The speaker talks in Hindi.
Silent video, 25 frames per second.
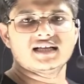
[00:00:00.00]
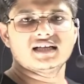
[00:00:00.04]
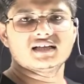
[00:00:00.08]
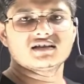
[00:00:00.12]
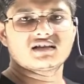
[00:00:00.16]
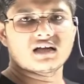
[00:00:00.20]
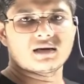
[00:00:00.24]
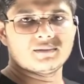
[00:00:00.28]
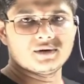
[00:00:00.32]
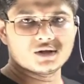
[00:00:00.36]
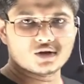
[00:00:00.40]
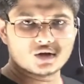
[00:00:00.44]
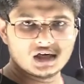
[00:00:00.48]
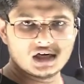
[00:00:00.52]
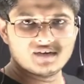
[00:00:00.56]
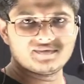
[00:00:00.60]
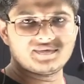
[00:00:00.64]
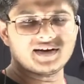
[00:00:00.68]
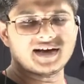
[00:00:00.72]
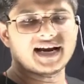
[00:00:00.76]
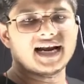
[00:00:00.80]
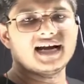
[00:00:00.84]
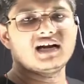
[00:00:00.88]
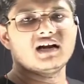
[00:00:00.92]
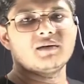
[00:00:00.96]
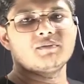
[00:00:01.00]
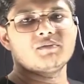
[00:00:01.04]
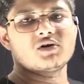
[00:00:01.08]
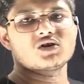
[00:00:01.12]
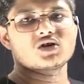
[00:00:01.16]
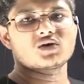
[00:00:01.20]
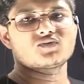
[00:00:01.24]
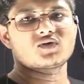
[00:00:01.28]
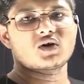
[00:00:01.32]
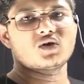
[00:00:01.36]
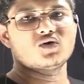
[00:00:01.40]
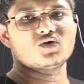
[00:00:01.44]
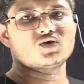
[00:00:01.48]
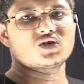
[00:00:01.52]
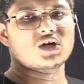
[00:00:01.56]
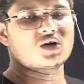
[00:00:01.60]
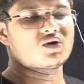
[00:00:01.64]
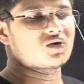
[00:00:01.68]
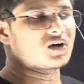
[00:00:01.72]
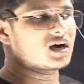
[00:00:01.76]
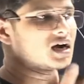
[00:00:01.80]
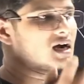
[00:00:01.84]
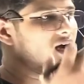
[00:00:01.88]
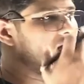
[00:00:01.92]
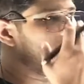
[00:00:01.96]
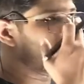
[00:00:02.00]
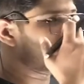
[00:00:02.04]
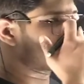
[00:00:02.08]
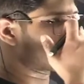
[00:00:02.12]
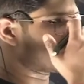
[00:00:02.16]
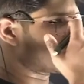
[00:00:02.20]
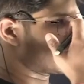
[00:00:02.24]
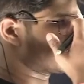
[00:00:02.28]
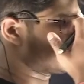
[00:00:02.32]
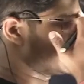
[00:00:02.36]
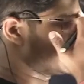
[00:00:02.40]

तभी तो इन्फाइनाइट नंबर ऑफ सॉल्यूशन होगा तो कैसे